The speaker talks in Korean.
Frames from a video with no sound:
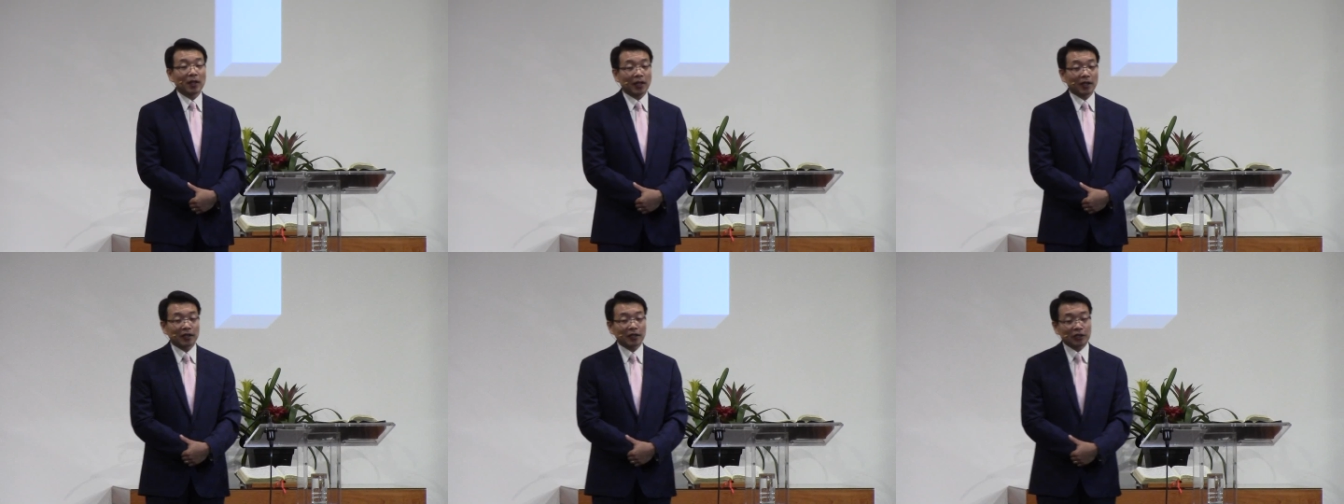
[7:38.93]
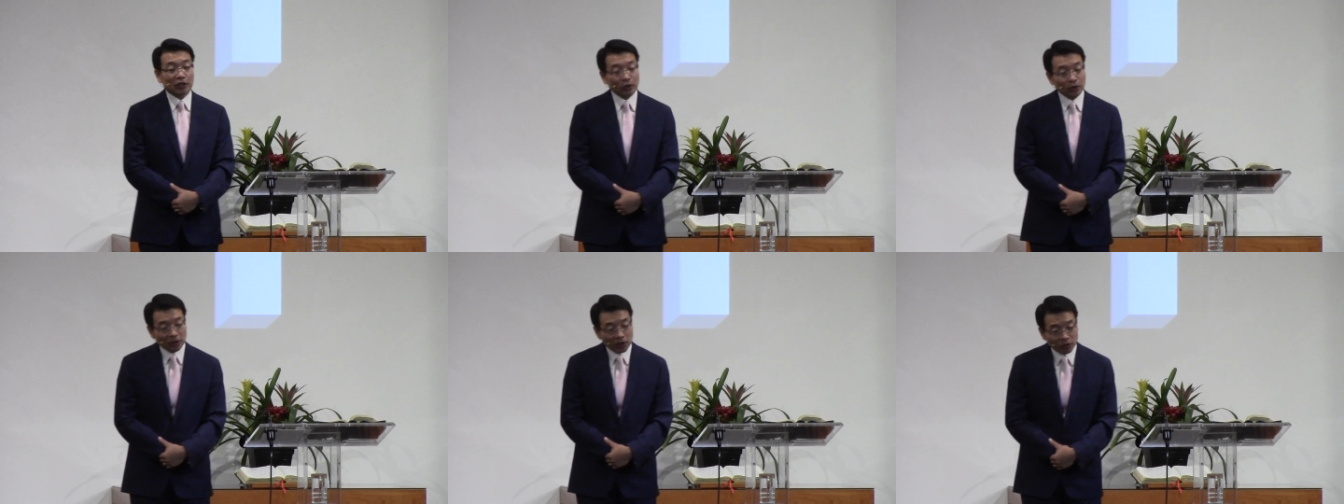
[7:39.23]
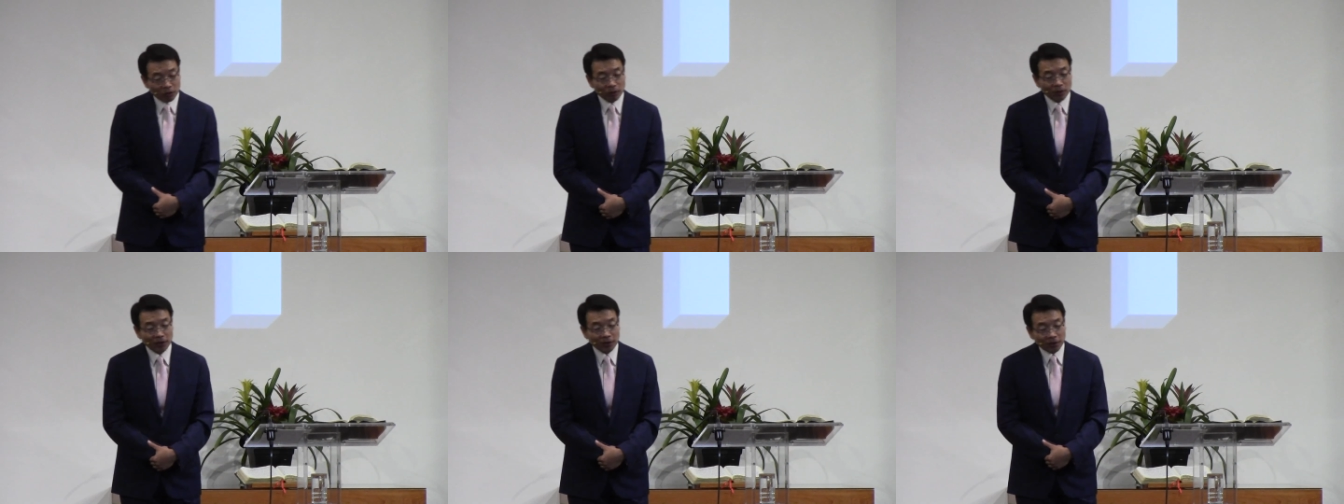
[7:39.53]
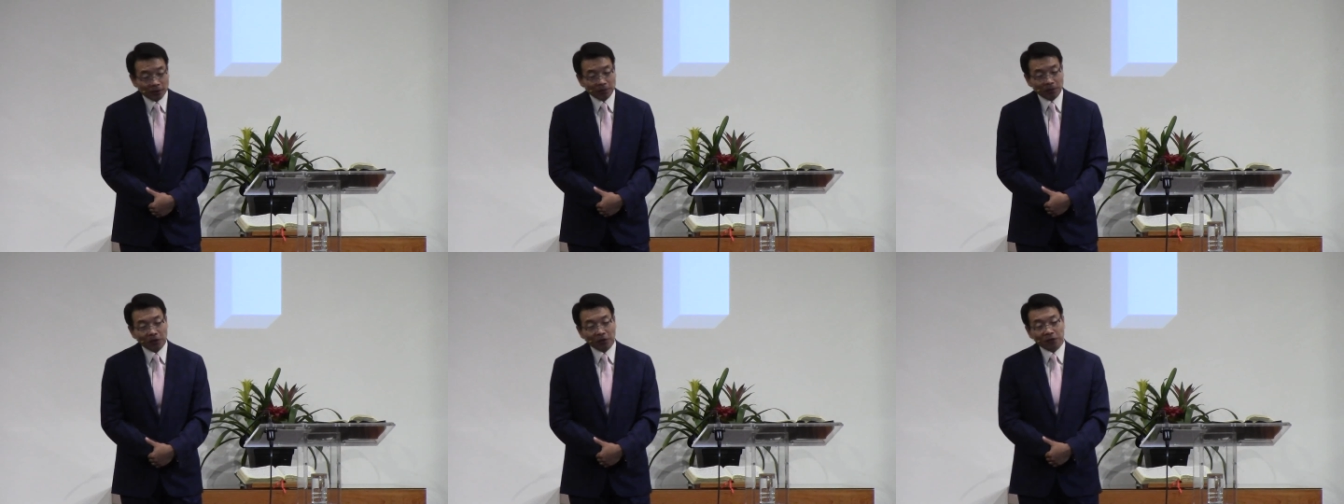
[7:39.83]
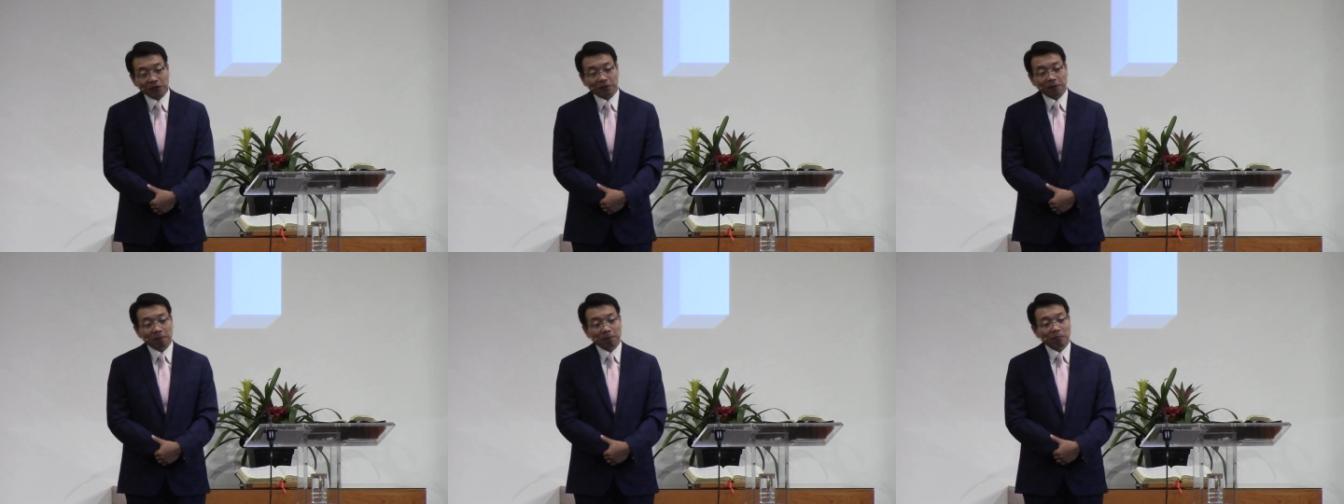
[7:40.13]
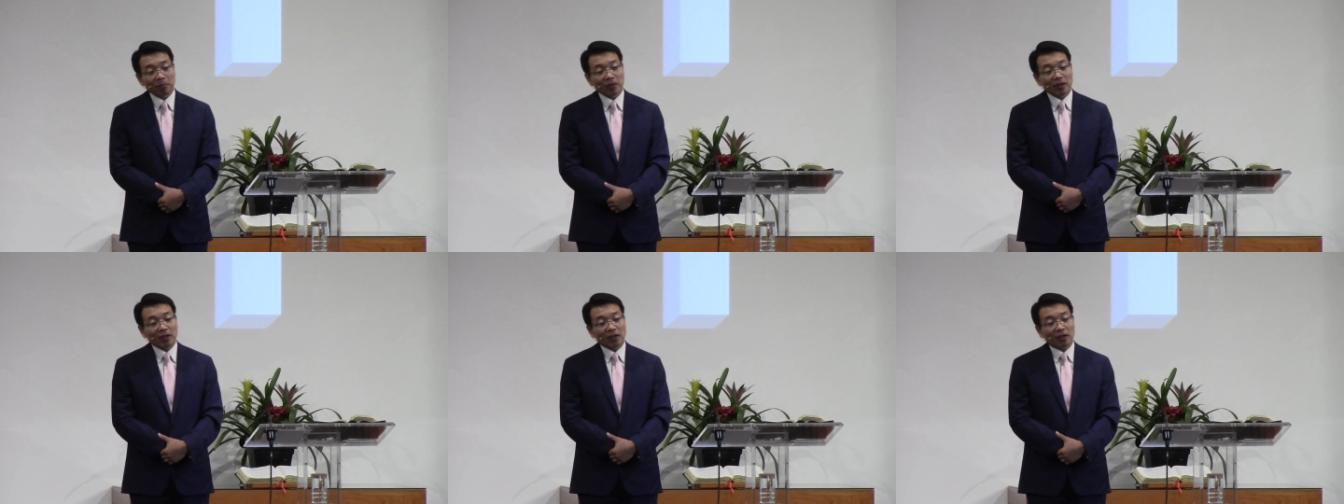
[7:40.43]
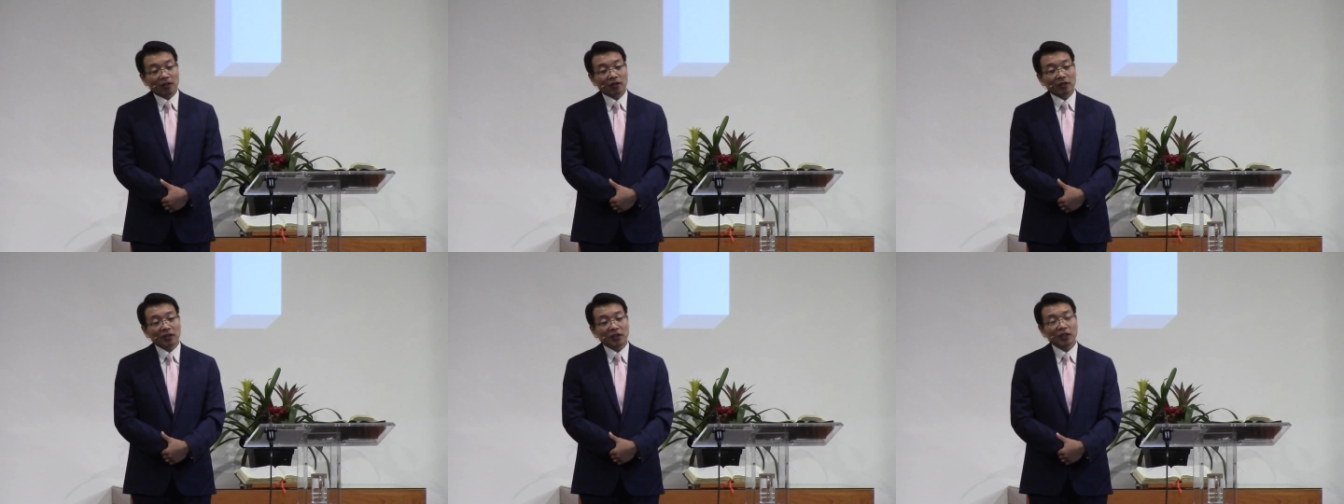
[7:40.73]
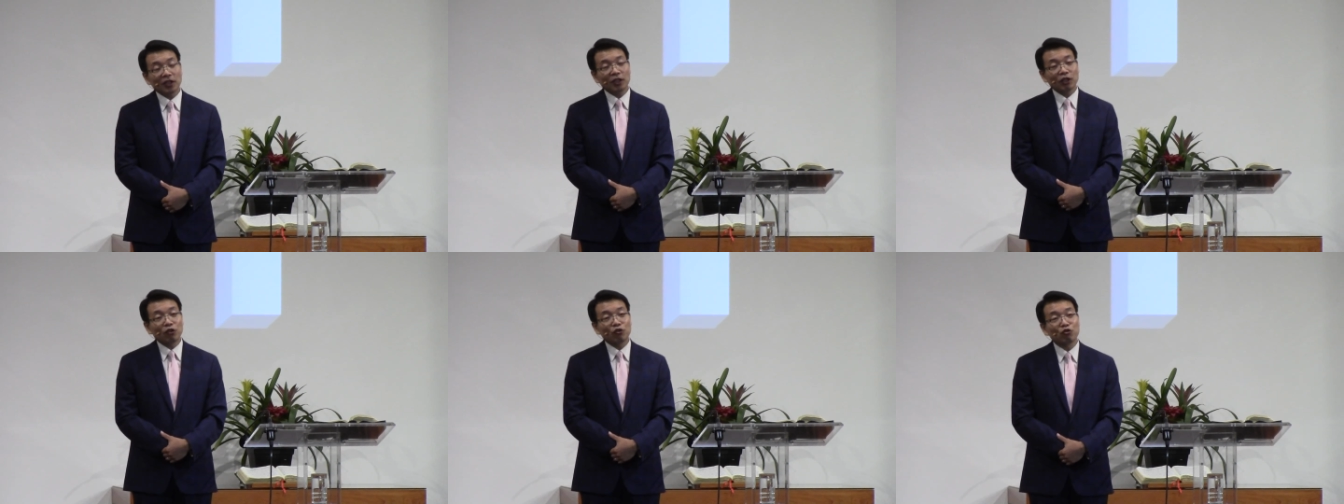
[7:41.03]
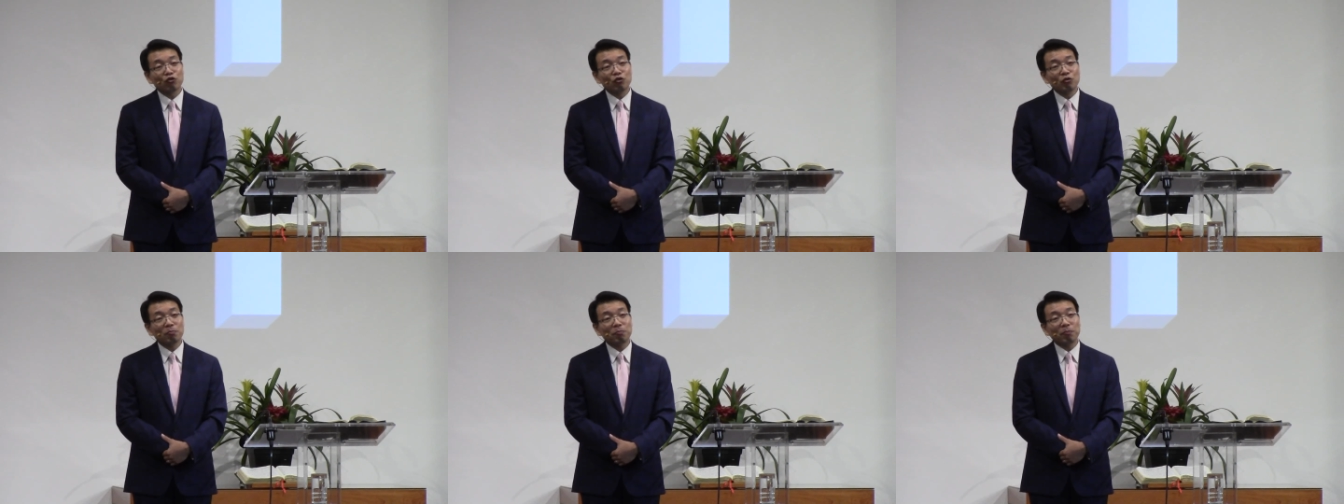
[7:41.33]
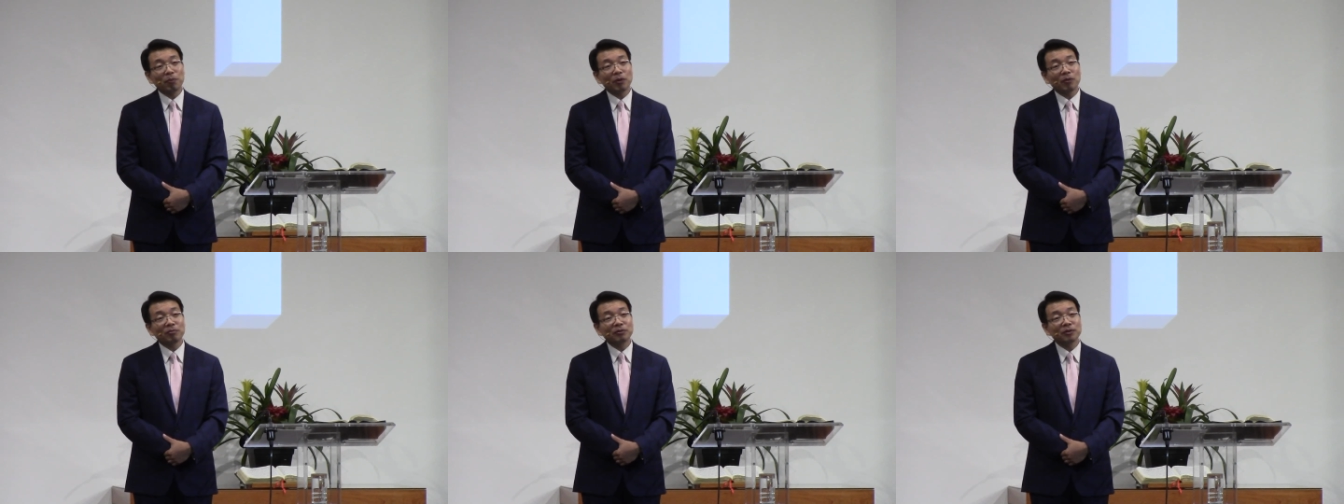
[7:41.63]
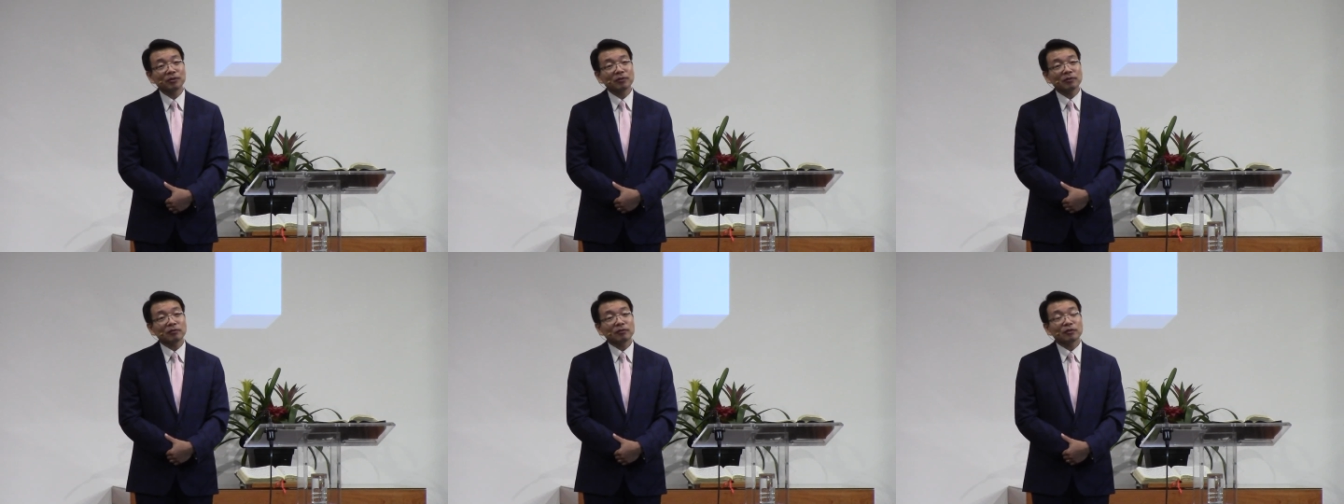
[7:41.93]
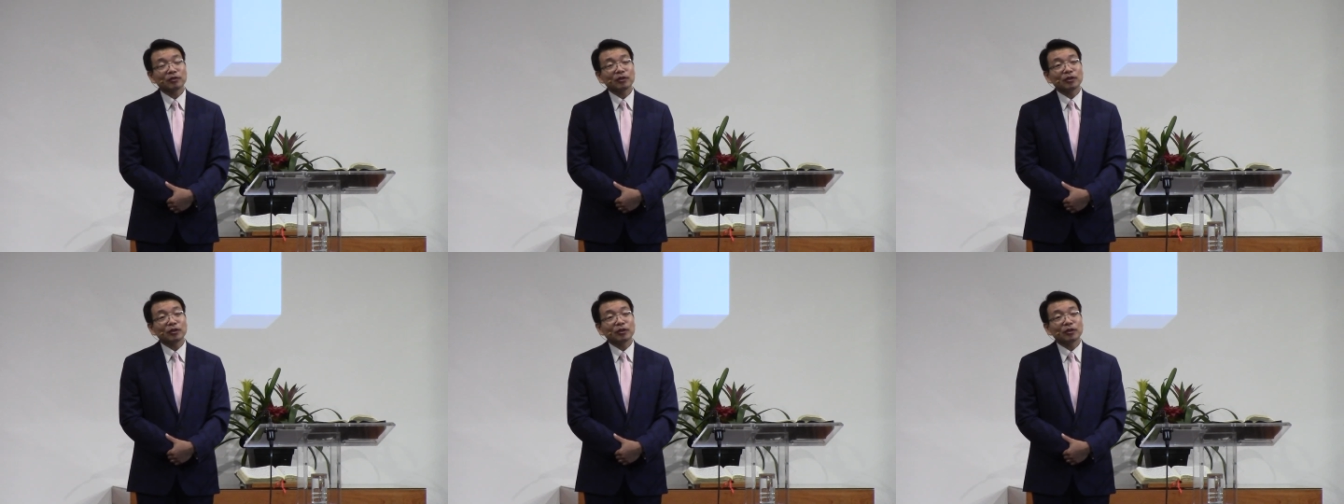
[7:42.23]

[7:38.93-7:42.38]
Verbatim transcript: 아니 그렇다고 한다면 어, 이 율법은